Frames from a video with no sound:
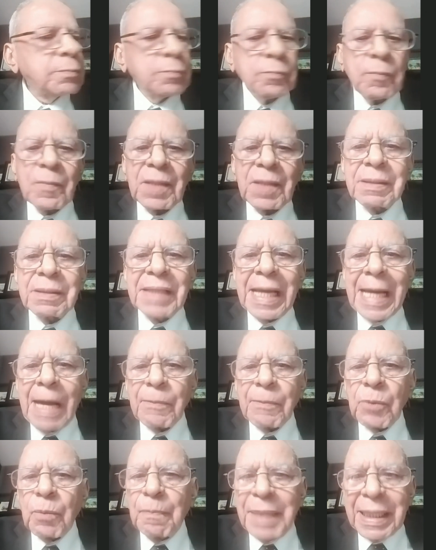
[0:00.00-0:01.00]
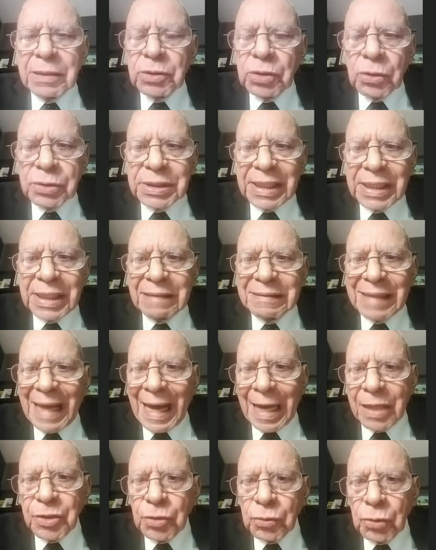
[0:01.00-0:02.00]
digamos, 20 o 30
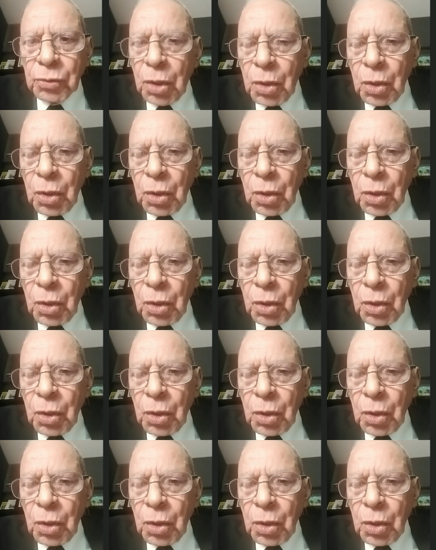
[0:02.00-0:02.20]
años,